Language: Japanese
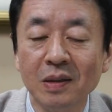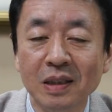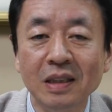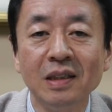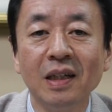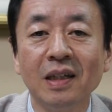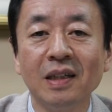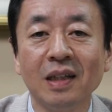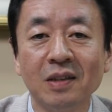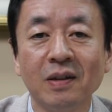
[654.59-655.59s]
に
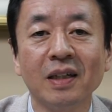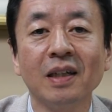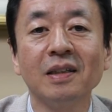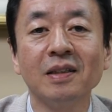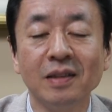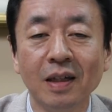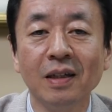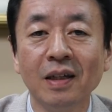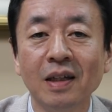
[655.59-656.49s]
なるわけなんですね。